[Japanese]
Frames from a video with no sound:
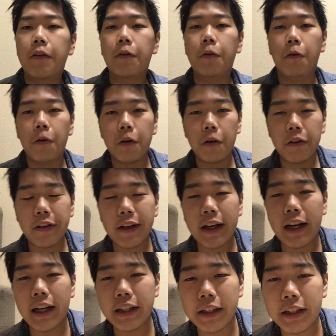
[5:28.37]
そういう世
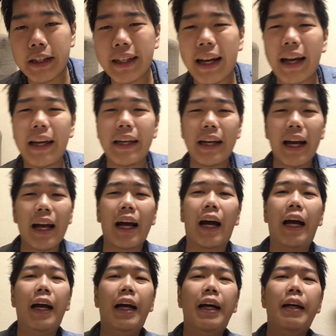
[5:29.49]
界に機械が
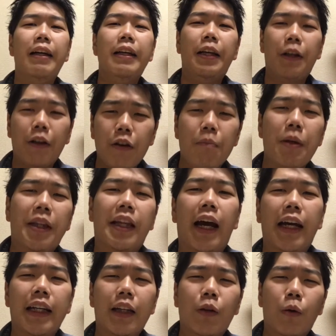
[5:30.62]
いるみた
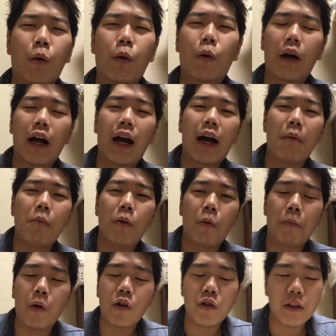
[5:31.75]
いなところがもう
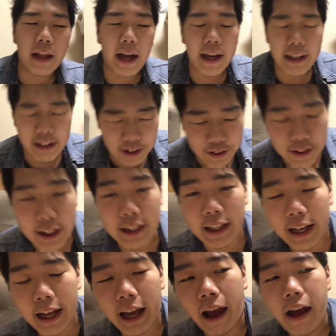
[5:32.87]
僕大好き
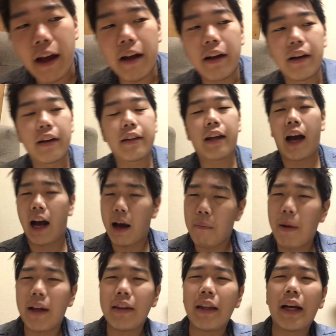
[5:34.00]
でた
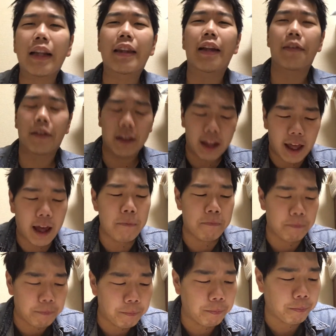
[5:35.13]
まんなかったっすね
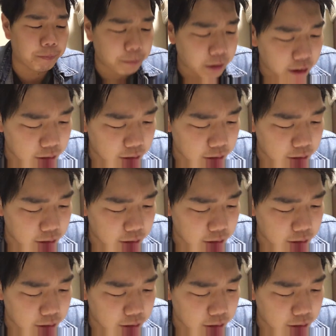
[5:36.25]
うん